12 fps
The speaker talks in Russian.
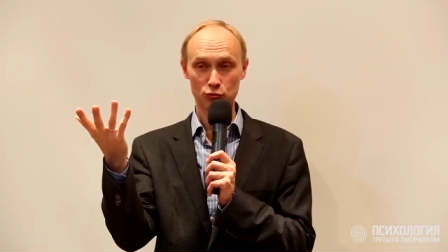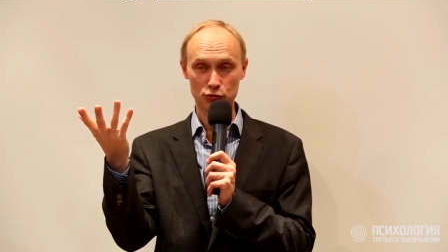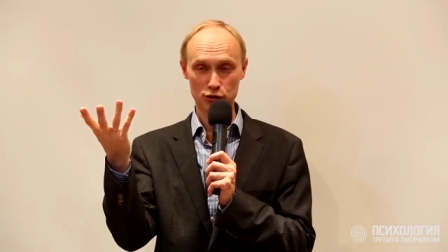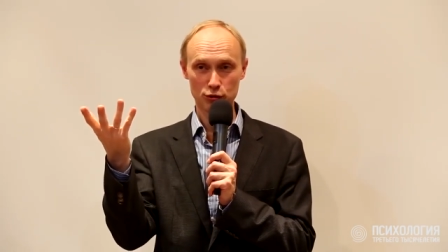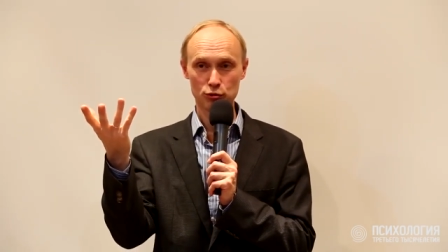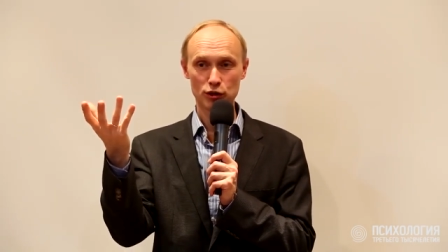
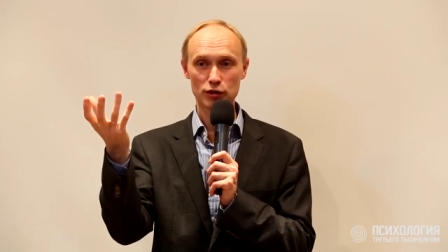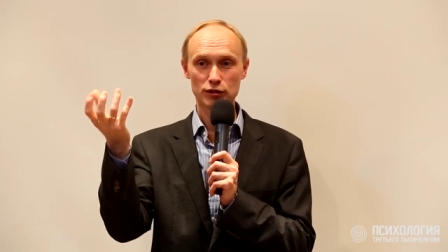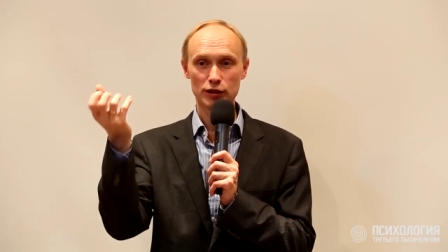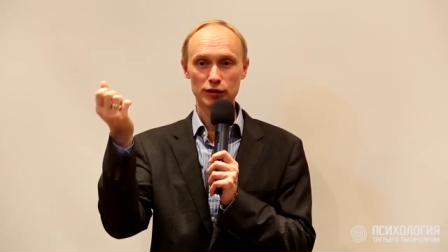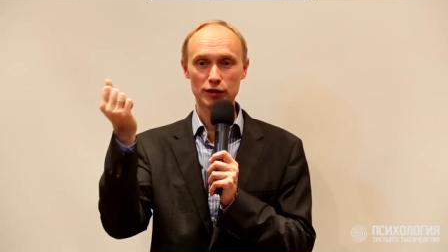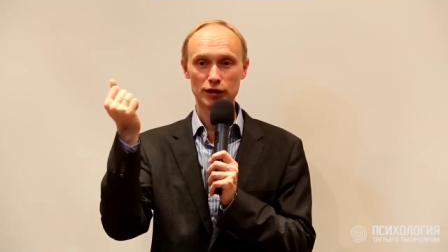Вы
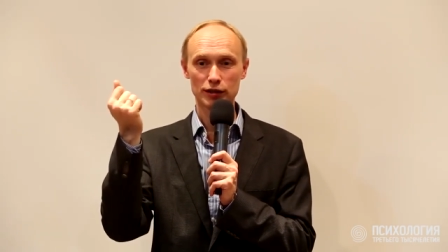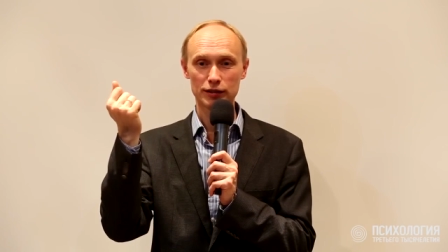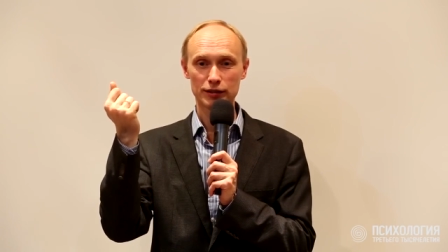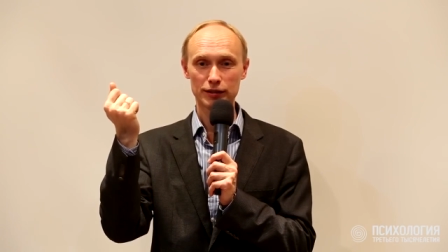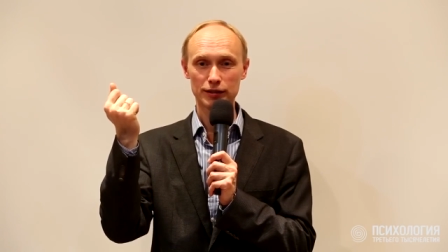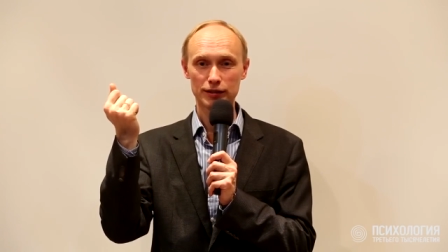заключаете контракт
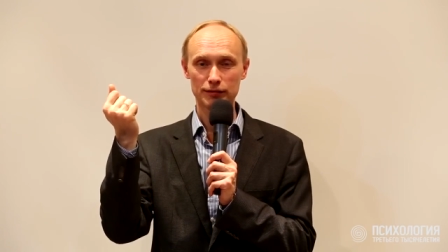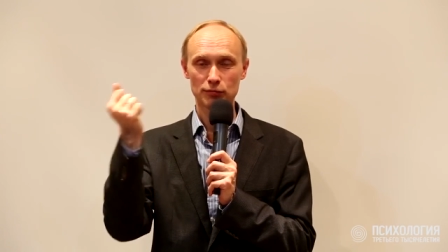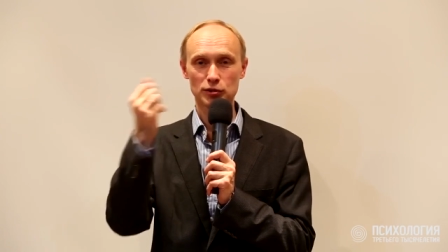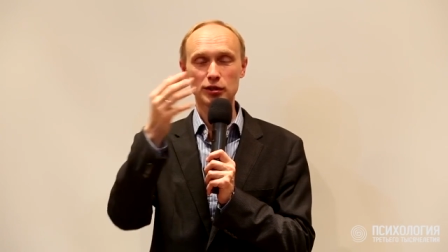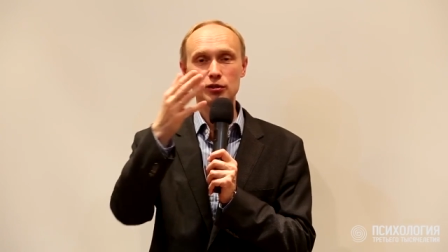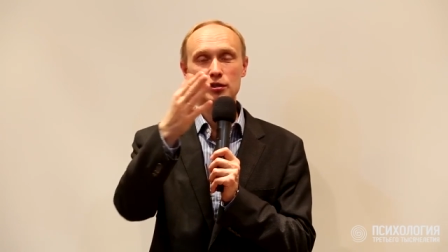
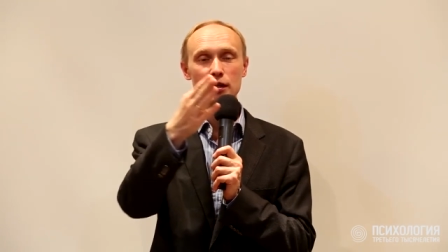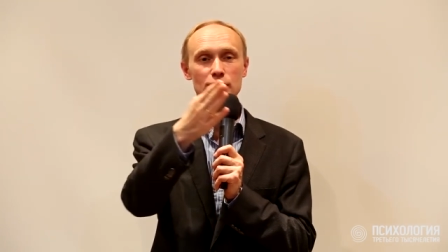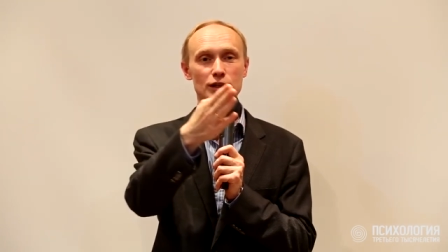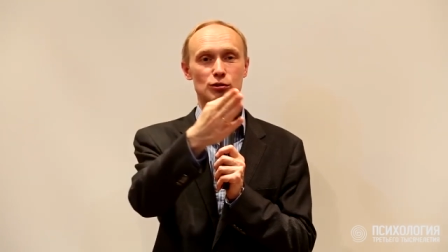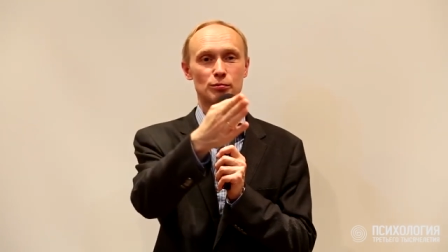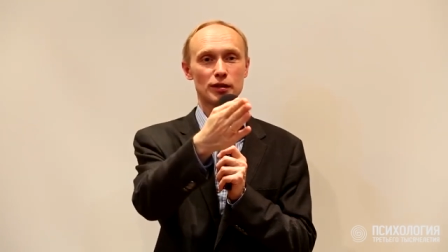где должна
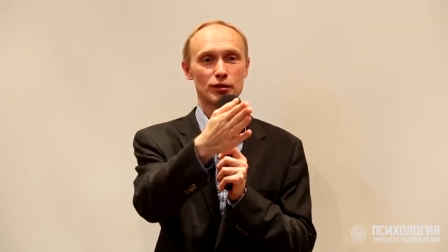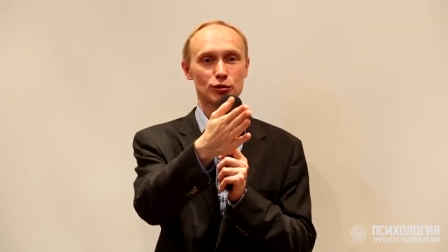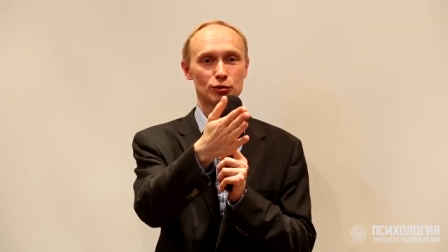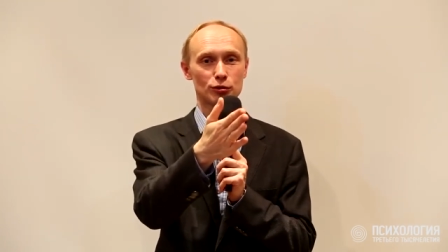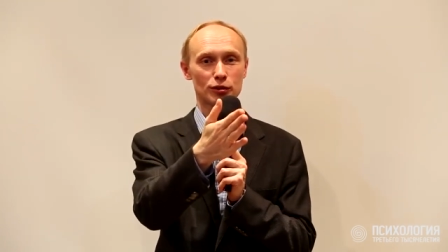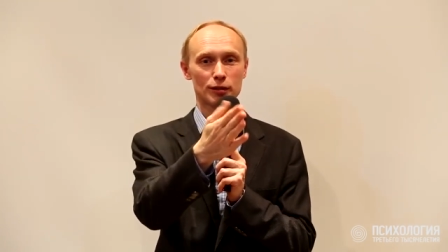лежать зубная
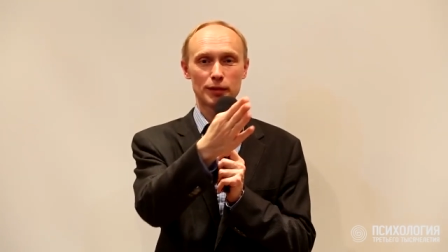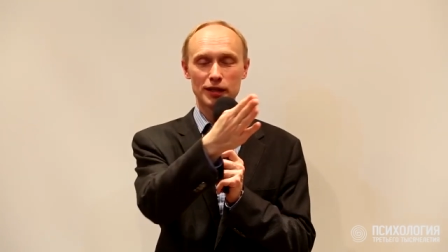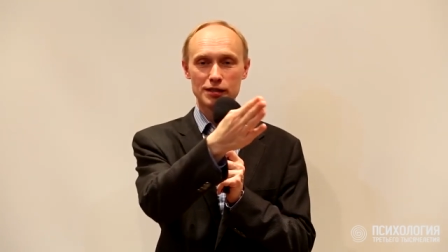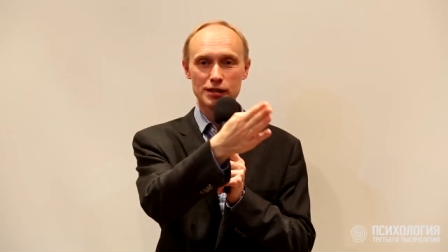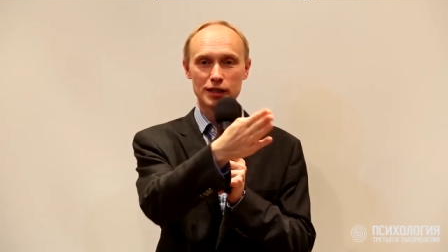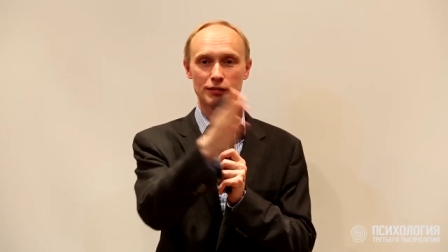щетка,
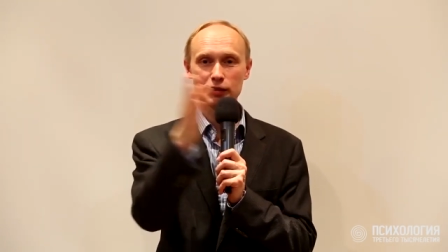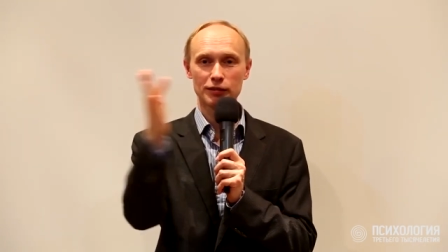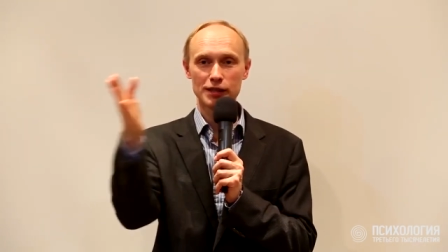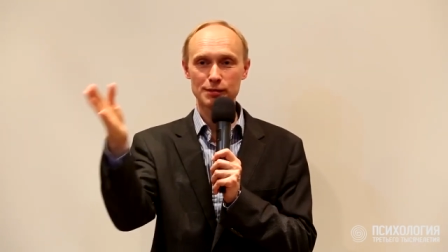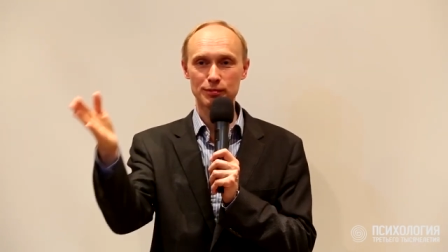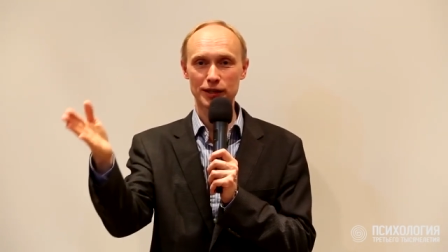моя слева,
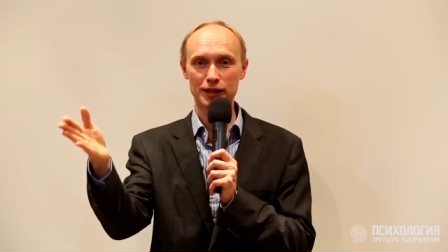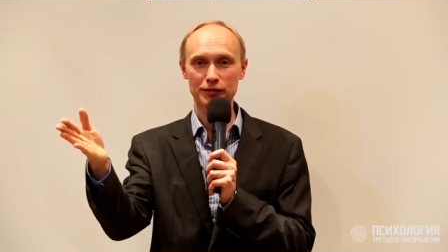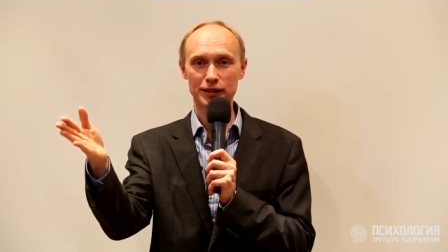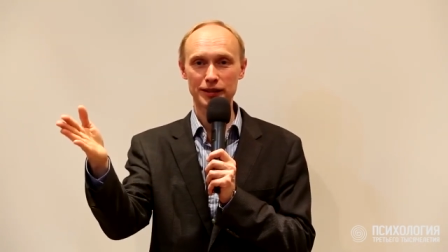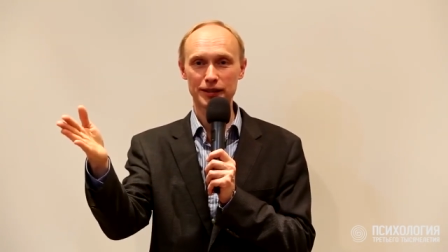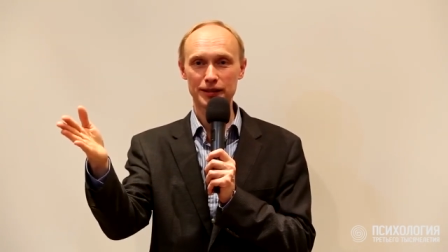твоя
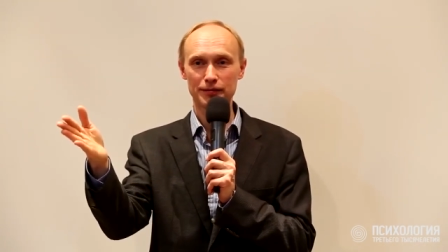справа.